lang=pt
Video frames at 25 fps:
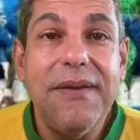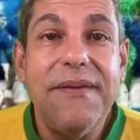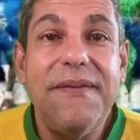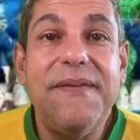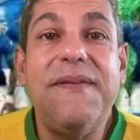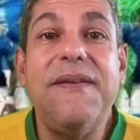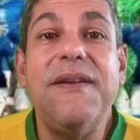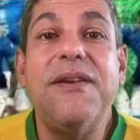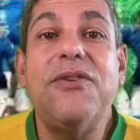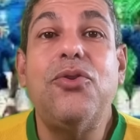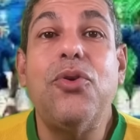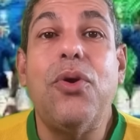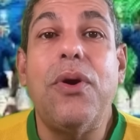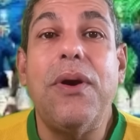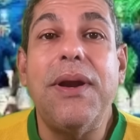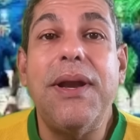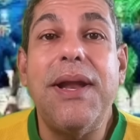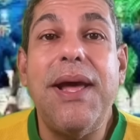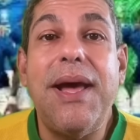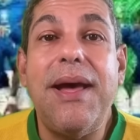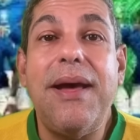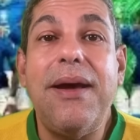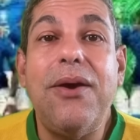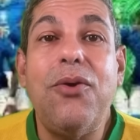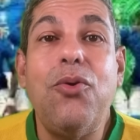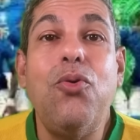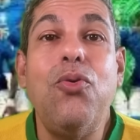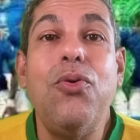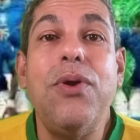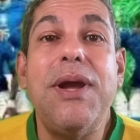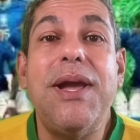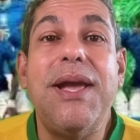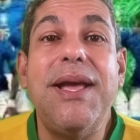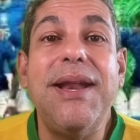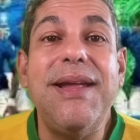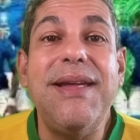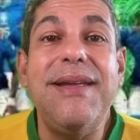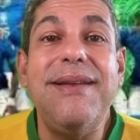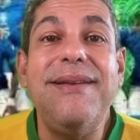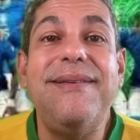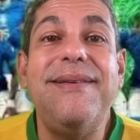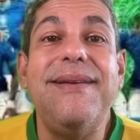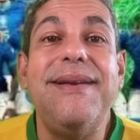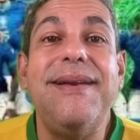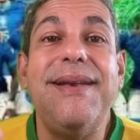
Se tornar o grande